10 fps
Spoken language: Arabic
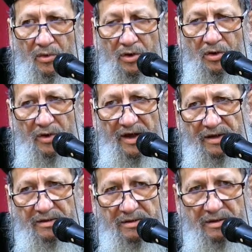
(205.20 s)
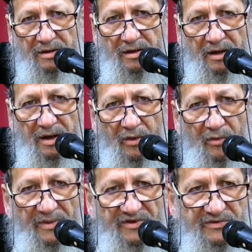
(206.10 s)
الواحد
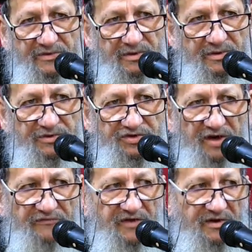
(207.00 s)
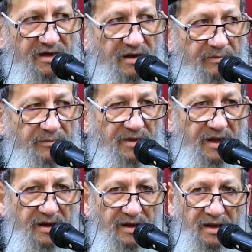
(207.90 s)
لو بس شاف رضا ربنا
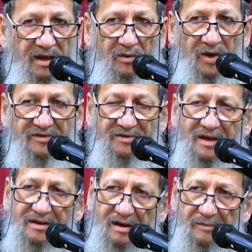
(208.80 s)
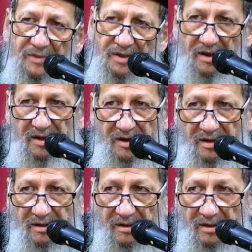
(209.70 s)
عليه او عطايا ربنا
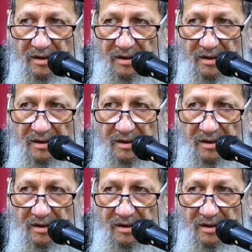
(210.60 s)
عليه